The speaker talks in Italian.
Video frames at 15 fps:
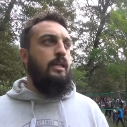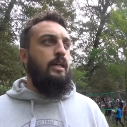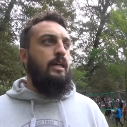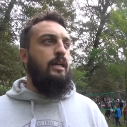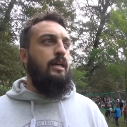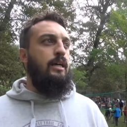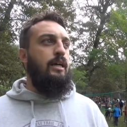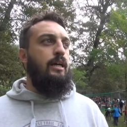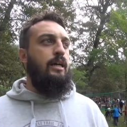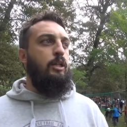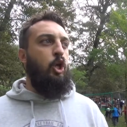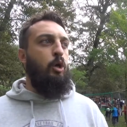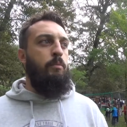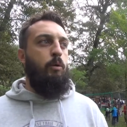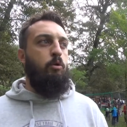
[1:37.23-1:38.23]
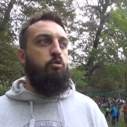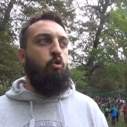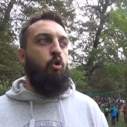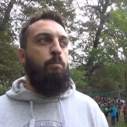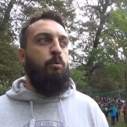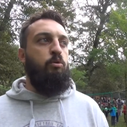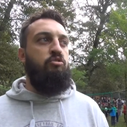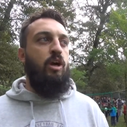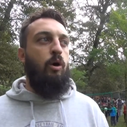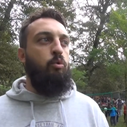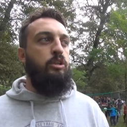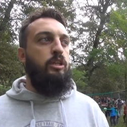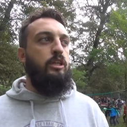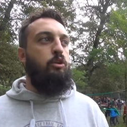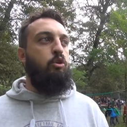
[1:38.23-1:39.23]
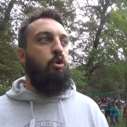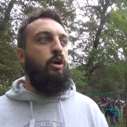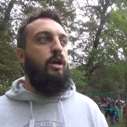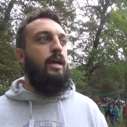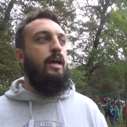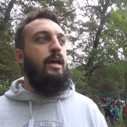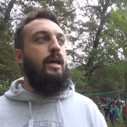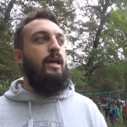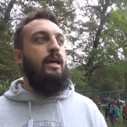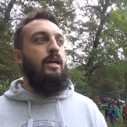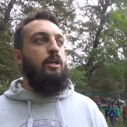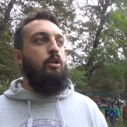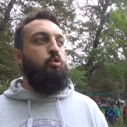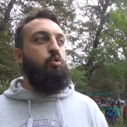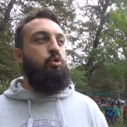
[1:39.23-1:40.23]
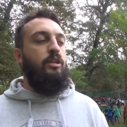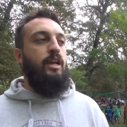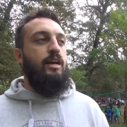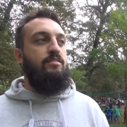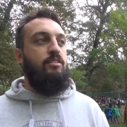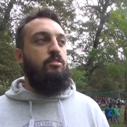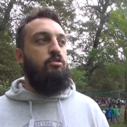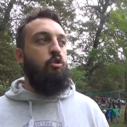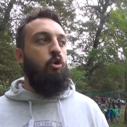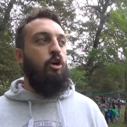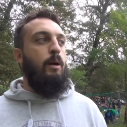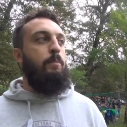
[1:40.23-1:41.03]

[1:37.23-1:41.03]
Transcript: eh, di come questo gruppo sia unito e tutti gli assessori,